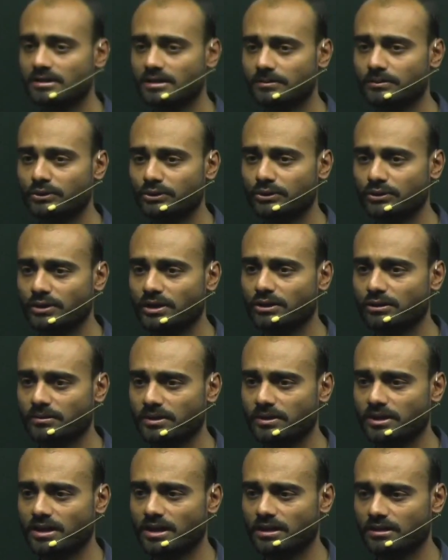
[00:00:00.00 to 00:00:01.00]
मोनो एटोमिक
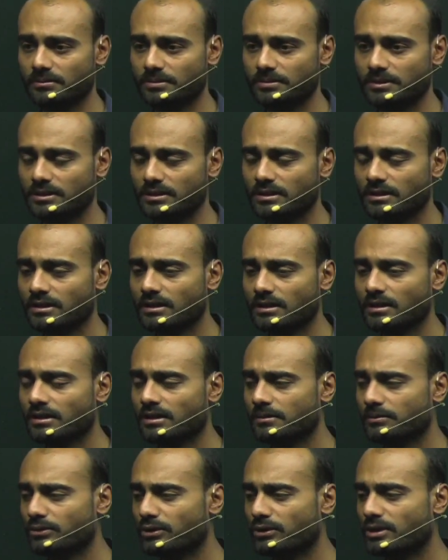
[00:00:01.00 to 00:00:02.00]
आयन को
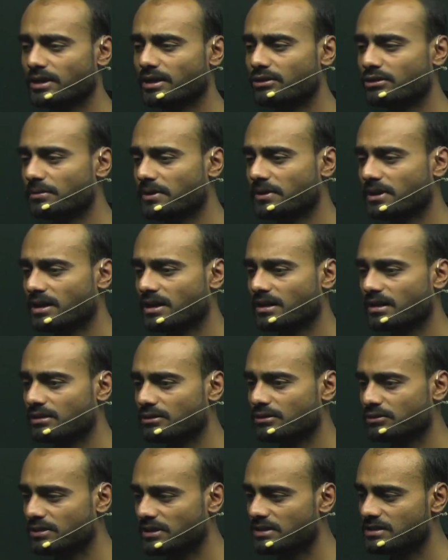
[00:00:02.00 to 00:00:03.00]
पॉली एटोमिक आयन का तो
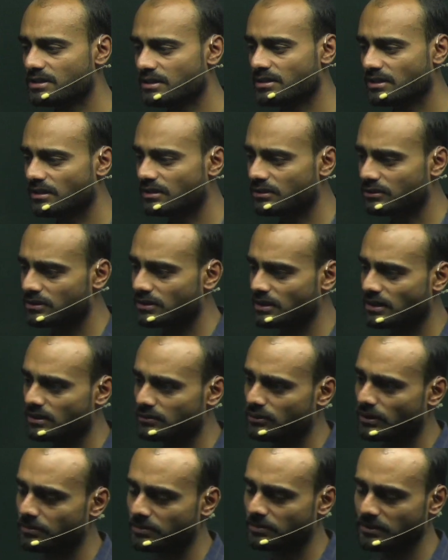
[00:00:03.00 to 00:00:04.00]
केस ही अलग होता है वो
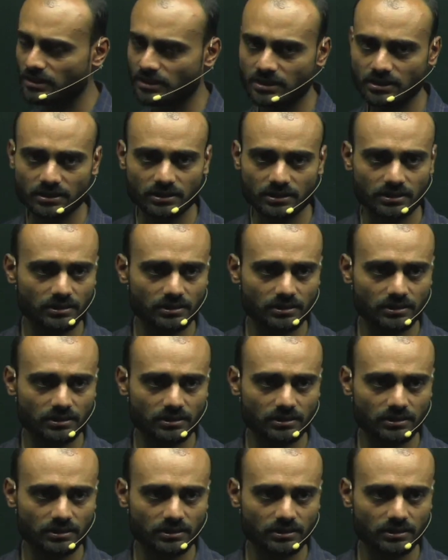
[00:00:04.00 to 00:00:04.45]
आप देखिए